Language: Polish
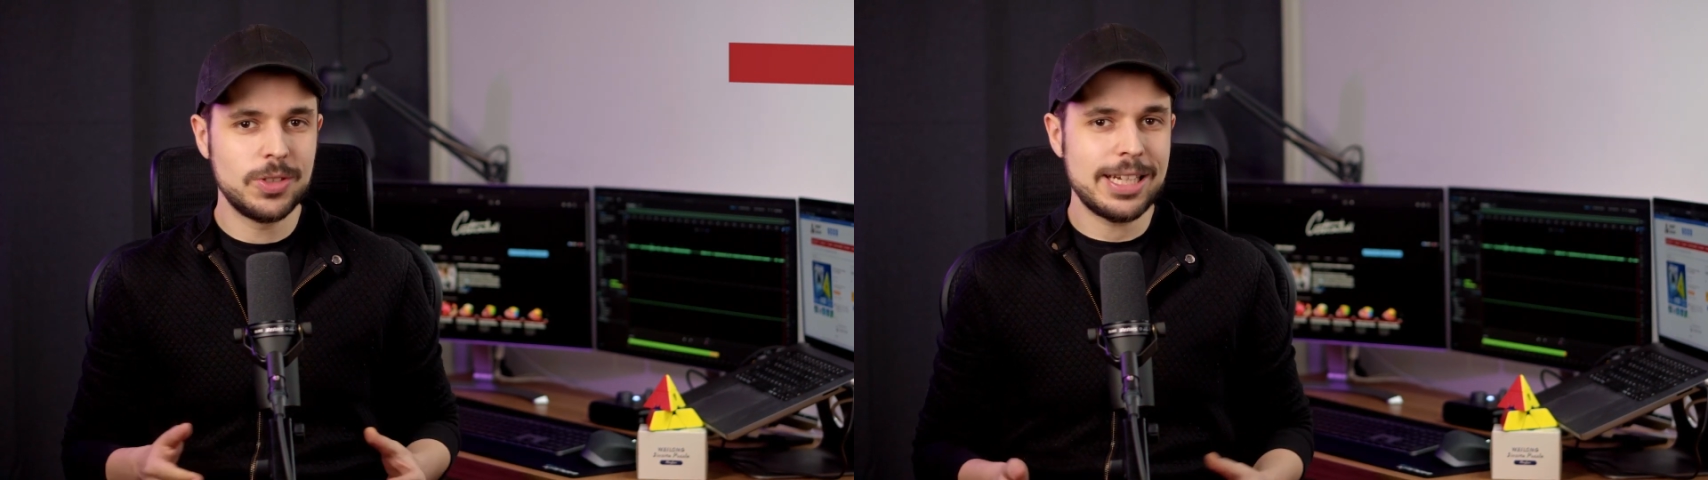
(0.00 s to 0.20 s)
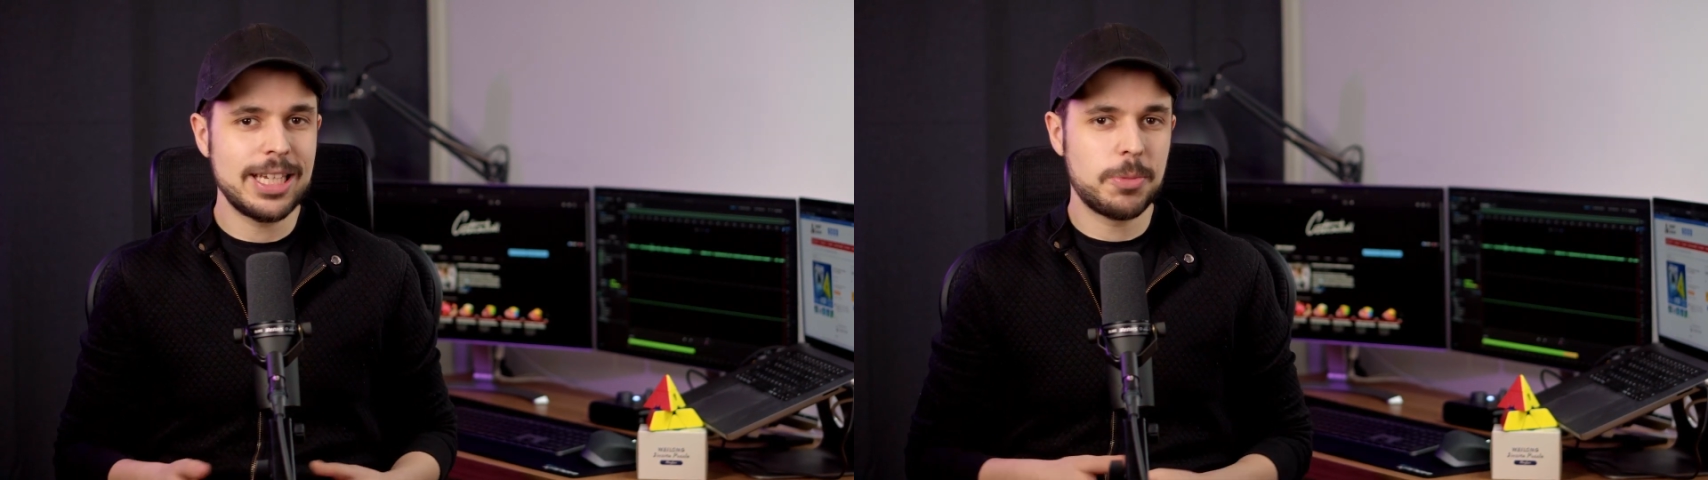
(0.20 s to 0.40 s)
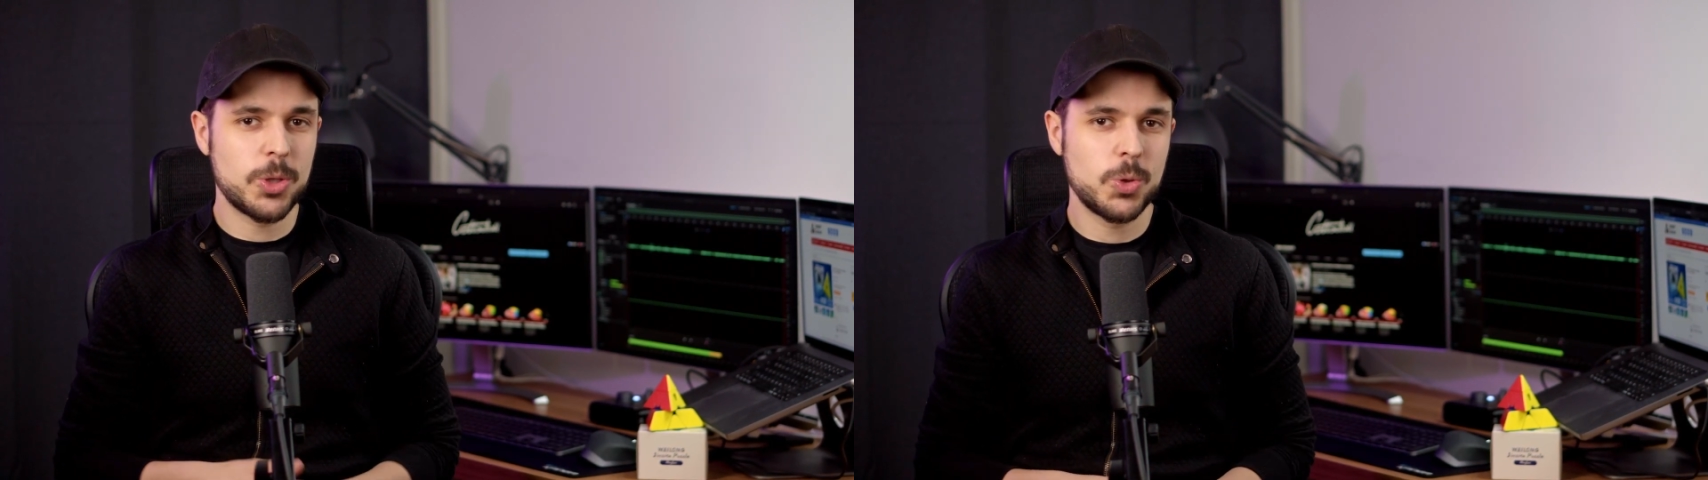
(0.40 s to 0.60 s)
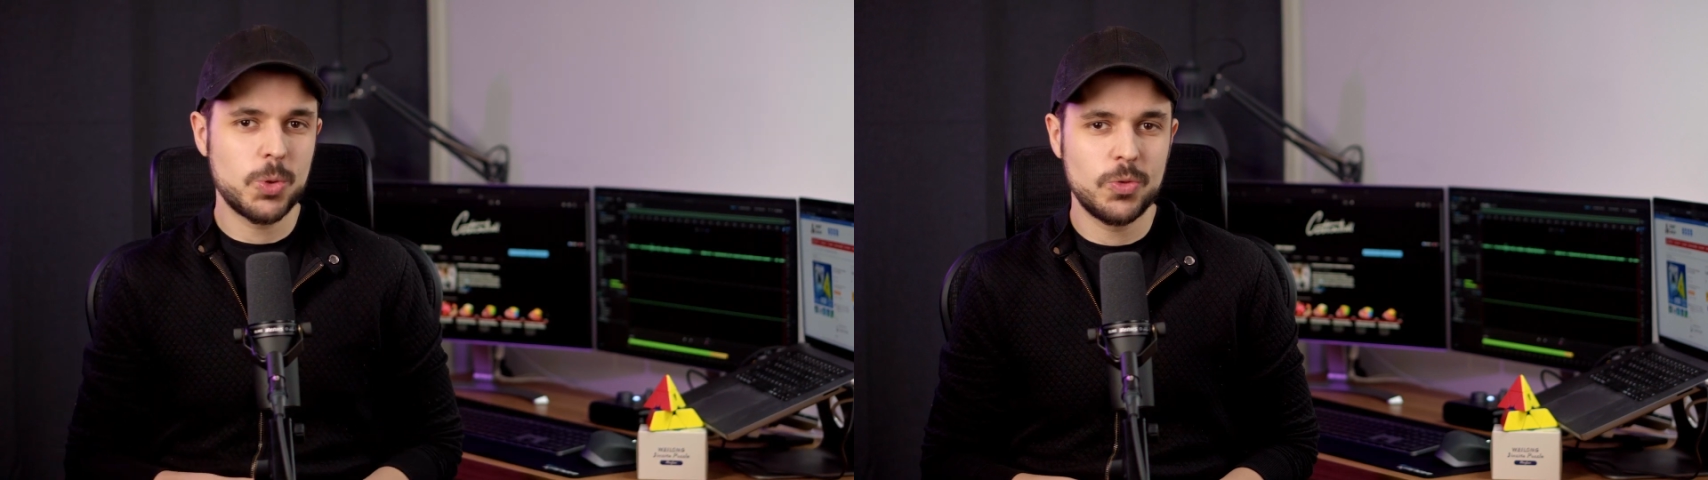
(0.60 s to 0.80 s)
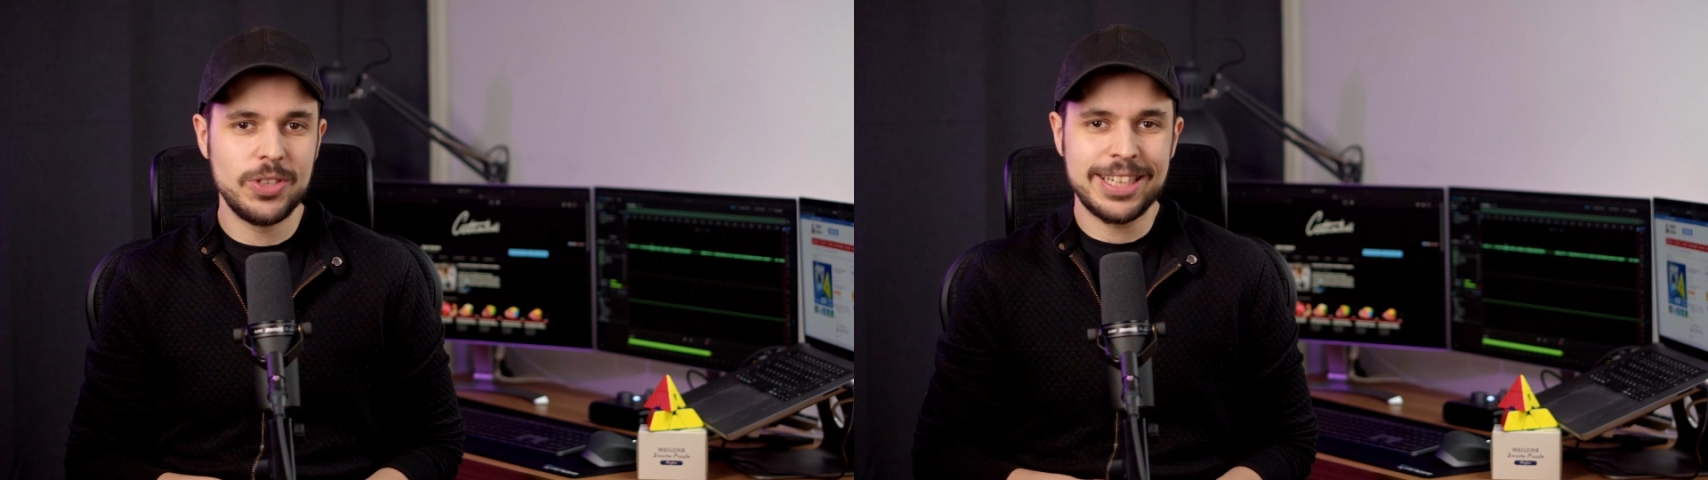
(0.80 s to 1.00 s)
takich
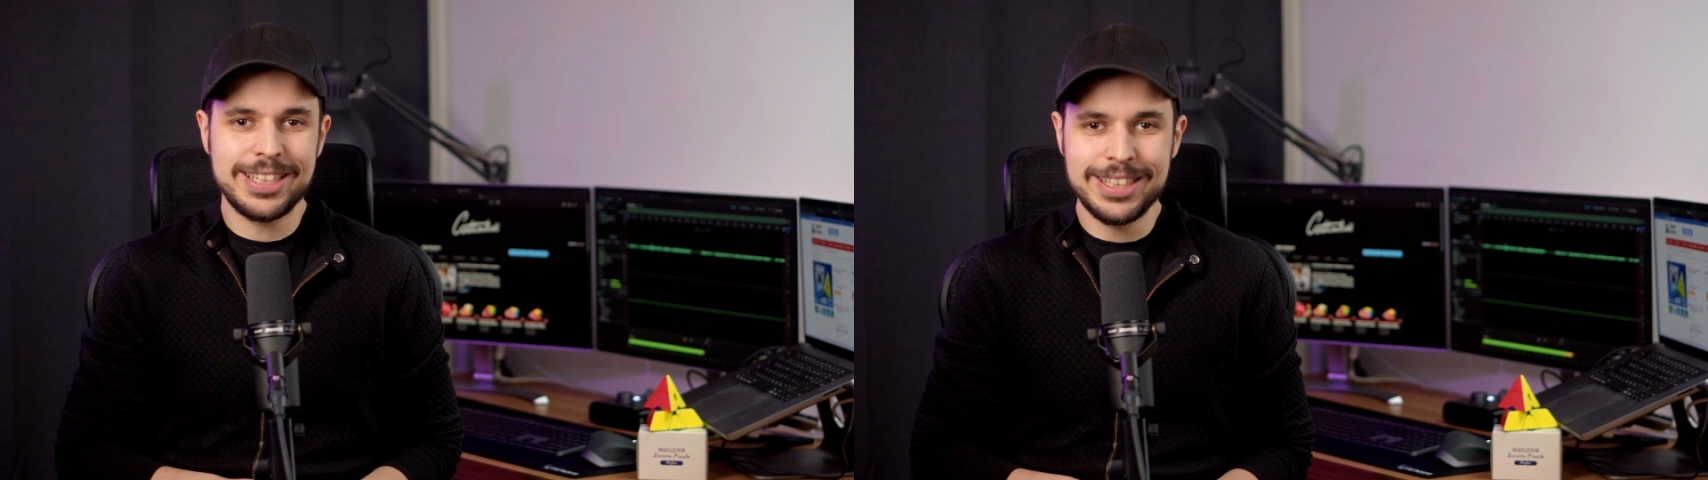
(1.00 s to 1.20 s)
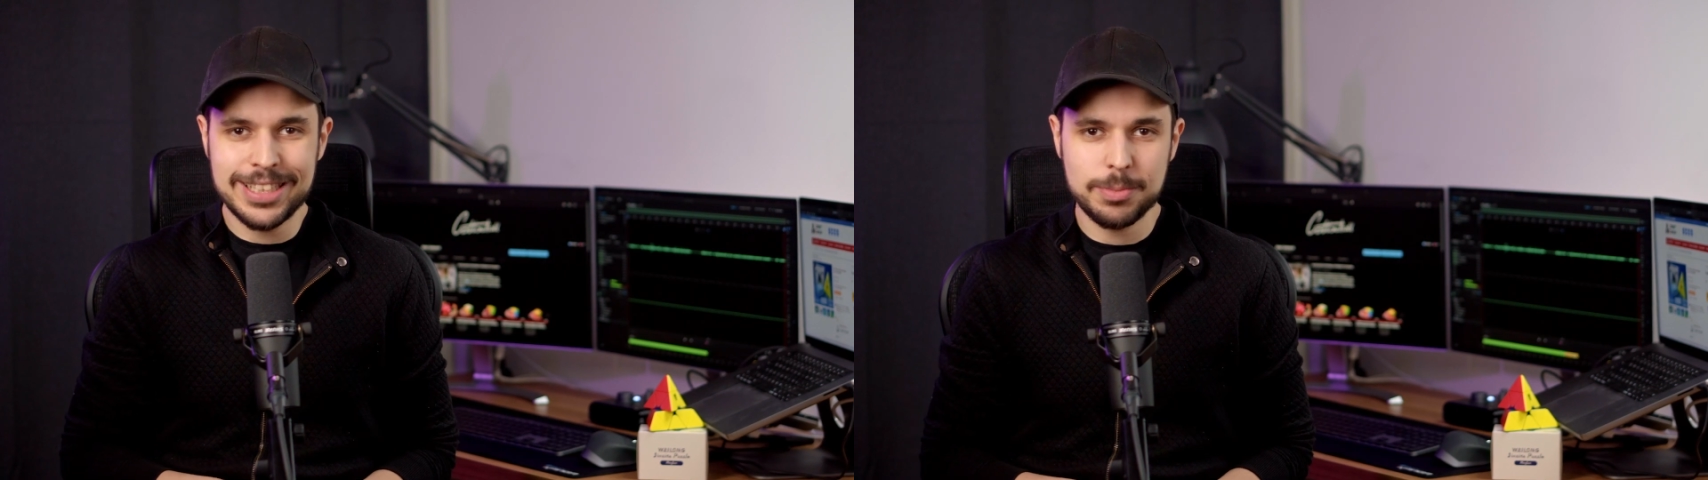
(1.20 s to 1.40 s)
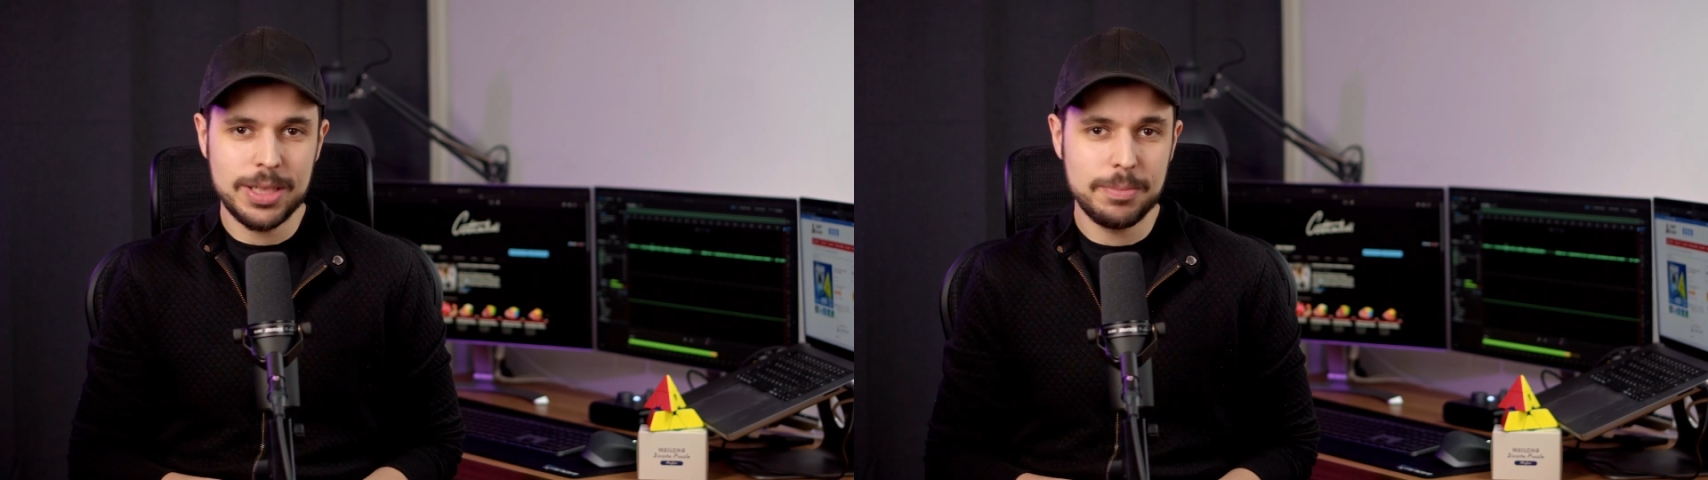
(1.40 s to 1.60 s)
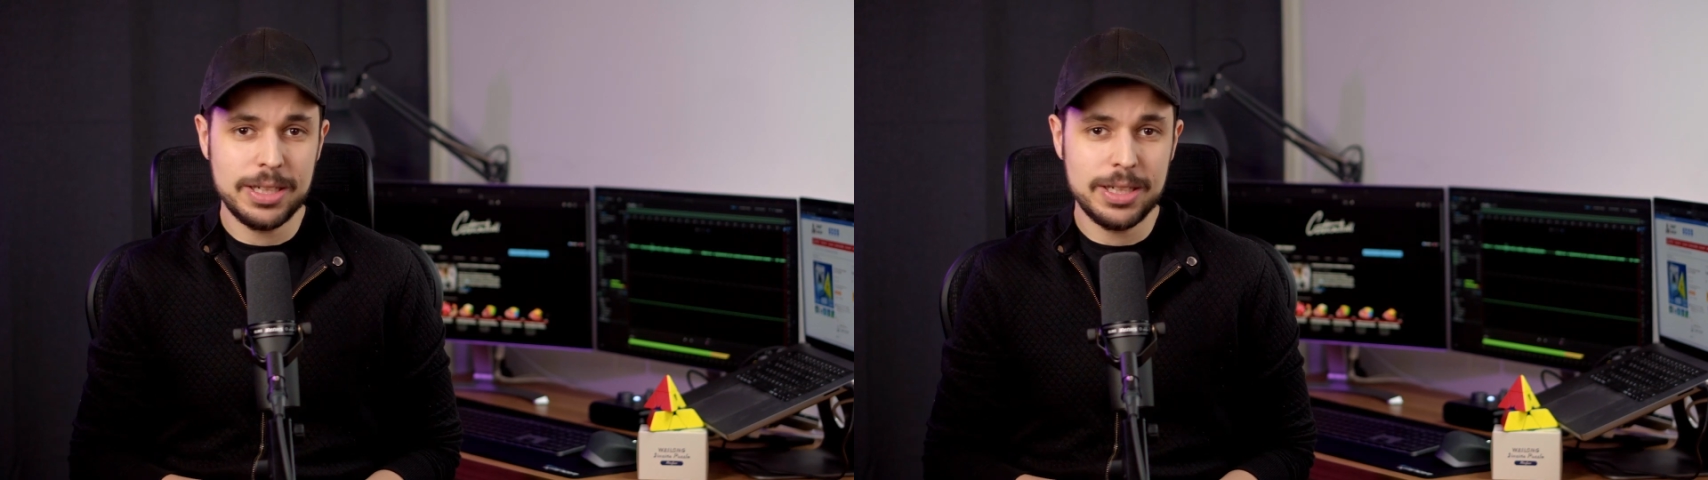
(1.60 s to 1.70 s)
produktów jak X-Men